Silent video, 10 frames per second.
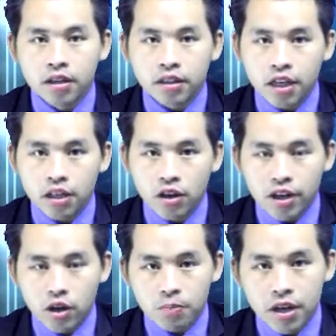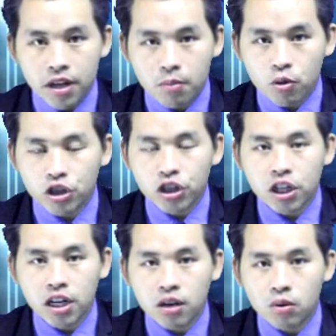chỉ do lên nó bé là một sinh
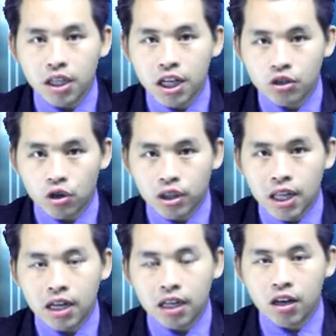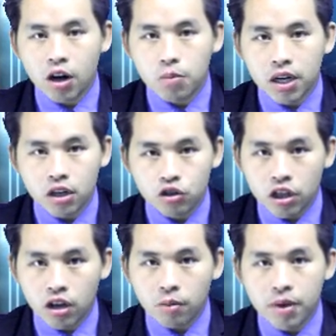trí lên nó đây cho ta kỳ họ mới đã
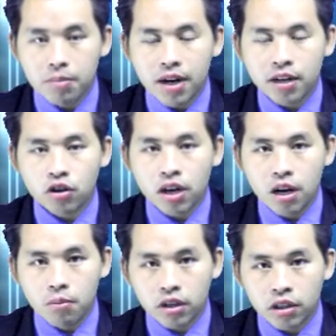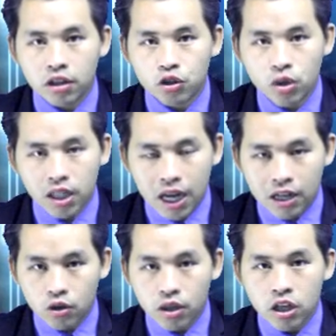chỉ là bé mà lại đó các là một tờ suốt
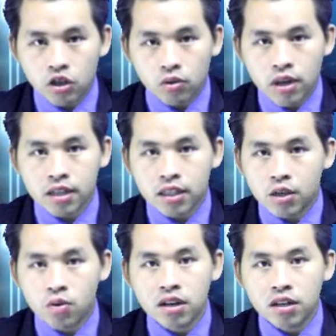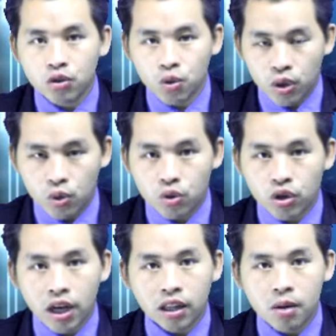thả cho ít trọng niệm chỉ hoa hử chùa tủ
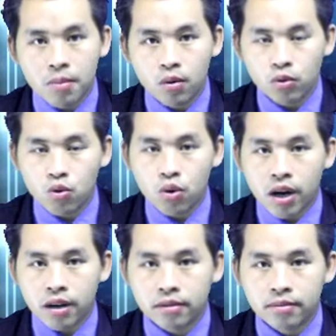cho các tâm long đùa.